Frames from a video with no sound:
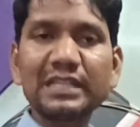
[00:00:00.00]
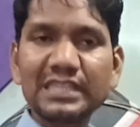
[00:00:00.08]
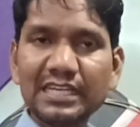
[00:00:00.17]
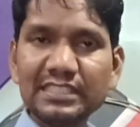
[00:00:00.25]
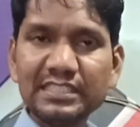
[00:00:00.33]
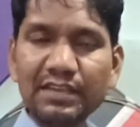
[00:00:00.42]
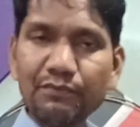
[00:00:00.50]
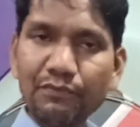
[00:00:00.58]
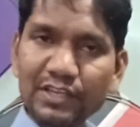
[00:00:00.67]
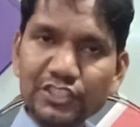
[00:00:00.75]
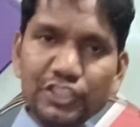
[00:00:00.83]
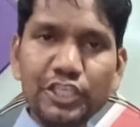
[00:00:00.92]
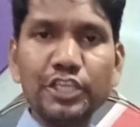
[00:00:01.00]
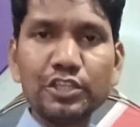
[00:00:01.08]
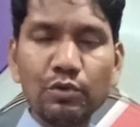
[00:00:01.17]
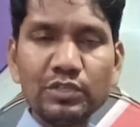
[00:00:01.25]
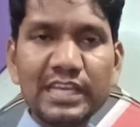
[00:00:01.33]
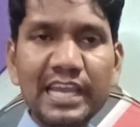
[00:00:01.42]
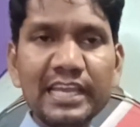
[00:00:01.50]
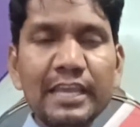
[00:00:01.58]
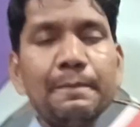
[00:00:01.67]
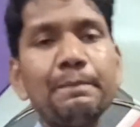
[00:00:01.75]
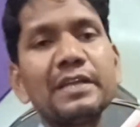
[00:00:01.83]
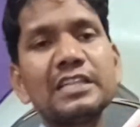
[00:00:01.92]
पतंग से वंचित हो जाएंगे
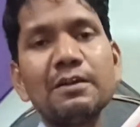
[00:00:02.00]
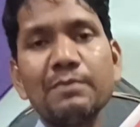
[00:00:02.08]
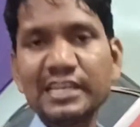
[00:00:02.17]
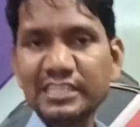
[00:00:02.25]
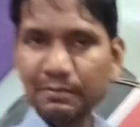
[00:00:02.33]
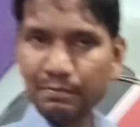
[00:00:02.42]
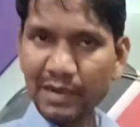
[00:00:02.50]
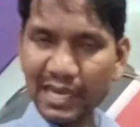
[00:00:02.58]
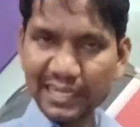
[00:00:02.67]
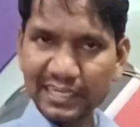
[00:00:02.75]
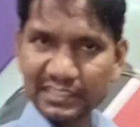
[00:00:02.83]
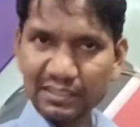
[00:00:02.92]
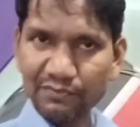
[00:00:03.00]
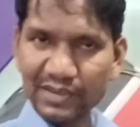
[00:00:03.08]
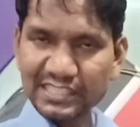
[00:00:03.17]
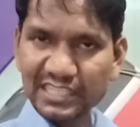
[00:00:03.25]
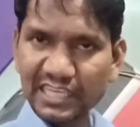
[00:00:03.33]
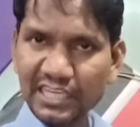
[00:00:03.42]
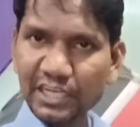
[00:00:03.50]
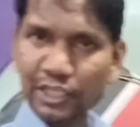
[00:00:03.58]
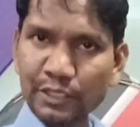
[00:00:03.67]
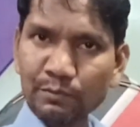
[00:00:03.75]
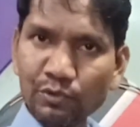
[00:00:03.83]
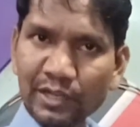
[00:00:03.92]
पतंगबाजी मार्केट से वैसे ही
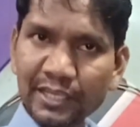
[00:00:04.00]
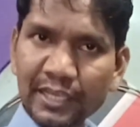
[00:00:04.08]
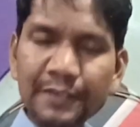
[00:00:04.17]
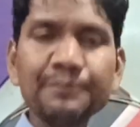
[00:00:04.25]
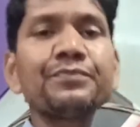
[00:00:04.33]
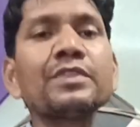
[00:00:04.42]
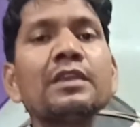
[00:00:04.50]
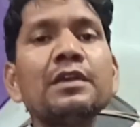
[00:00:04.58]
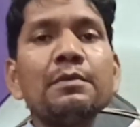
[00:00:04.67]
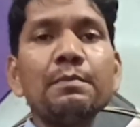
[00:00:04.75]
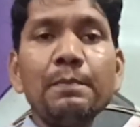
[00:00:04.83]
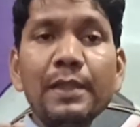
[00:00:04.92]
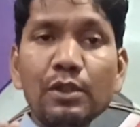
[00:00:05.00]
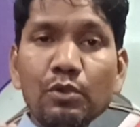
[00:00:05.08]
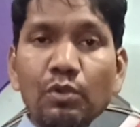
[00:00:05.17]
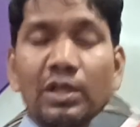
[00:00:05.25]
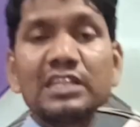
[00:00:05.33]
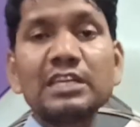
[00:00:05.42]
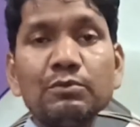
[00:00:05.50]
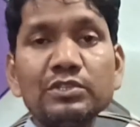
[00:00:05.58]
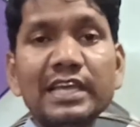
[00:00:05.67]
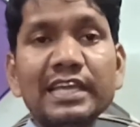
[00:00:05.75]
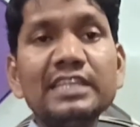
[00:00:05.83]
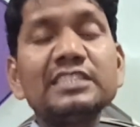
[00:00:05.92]
ख़त्म हो रही है बिल्कुल ख़त्म हो
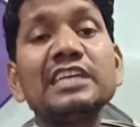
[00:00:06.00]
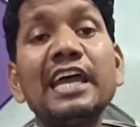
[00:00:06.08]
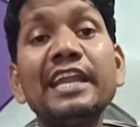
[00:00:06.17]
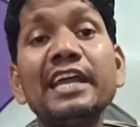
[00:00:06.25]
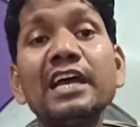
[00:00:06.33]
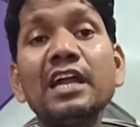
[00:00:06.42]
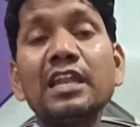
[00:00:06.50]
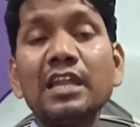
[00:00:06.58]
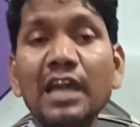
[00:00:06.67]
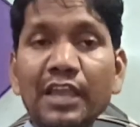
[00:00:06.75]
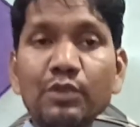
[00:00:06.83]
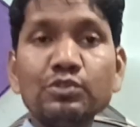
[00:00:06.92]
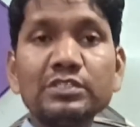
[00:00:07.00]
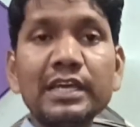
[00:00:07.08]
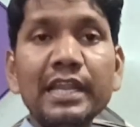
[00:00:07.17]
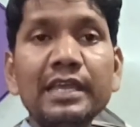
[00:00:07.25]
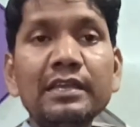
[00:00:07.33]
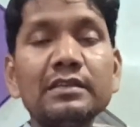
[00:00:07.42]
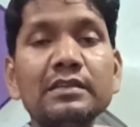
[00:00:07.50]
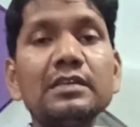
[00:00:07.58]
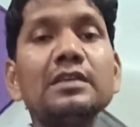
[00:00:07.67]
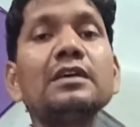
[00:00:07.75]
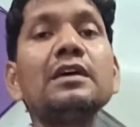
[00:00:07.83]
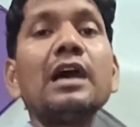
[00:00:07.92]
जाएगी चाइना का ना यूज़ करें
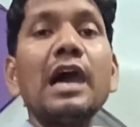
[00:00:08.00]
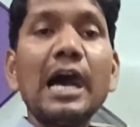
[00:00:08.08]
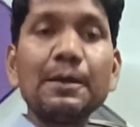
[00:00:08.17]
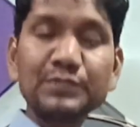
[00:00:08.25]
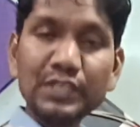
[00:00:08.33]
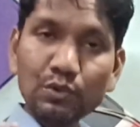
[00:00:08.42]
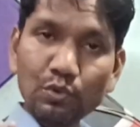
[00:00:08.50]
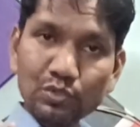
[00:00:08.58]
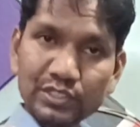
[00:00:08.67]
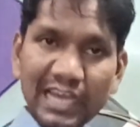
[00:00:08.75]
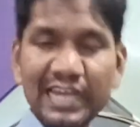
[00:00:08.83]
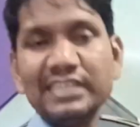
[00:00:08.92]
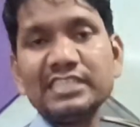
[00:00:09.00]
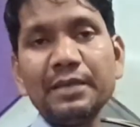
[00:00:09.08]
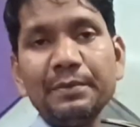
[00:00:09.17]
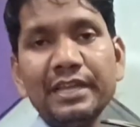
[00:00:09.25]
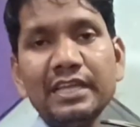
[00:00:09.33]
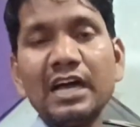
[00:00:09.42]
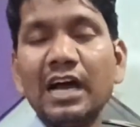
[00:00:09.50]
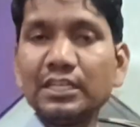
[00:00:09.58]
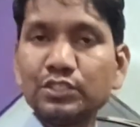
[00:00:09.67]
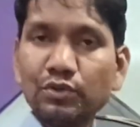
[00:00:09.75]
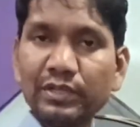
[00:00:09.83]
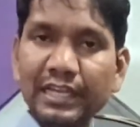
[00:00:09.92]
आपसे गुजारिश है मेरी
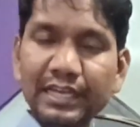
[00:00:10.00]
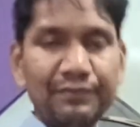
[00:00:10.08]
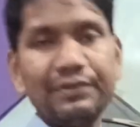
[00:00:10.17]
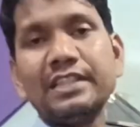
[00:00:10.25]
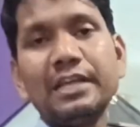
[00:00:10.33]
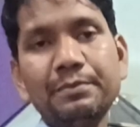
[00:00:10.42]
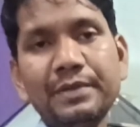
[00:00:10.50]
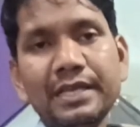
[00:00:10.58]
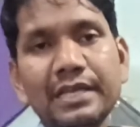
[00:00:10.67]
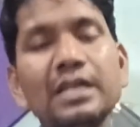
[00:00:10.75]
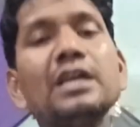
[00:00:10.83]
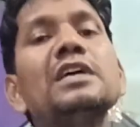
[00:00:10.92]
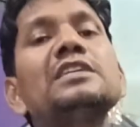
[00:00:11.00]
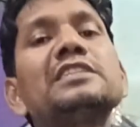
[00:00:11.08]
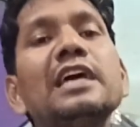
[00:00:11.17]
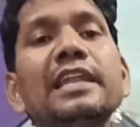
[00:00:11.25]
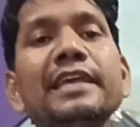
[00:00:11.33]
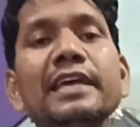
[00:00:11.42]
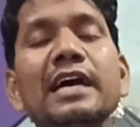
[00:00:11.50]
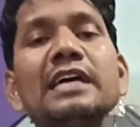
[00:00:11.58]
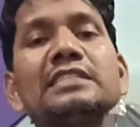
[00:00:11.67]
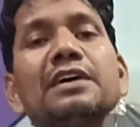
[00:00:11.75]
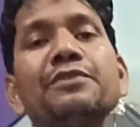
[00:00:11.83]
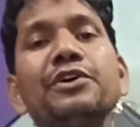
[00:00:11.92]
हाथ जोड़ के निवेदन भी है चलिए
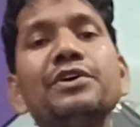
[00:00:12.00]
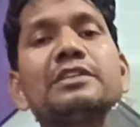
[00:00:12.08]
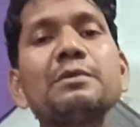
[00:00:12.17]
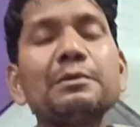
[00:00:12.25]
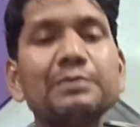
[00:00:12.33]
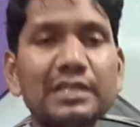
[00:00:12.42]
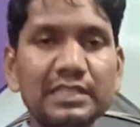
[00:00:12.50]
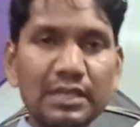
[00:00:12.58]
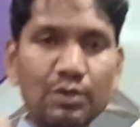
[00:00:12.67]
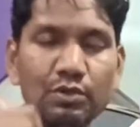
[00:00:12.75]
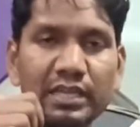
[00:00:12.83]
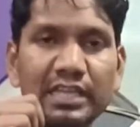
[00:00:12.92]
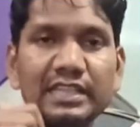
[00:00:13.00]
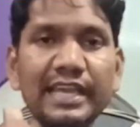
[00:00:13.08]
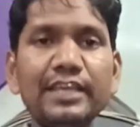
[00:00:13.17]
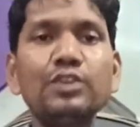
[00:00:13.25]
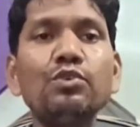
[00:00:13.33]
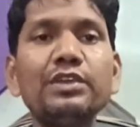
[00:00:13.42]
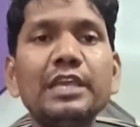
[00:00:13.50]
आज का वीडियो समाप्त करते हैं ओके थैंक यू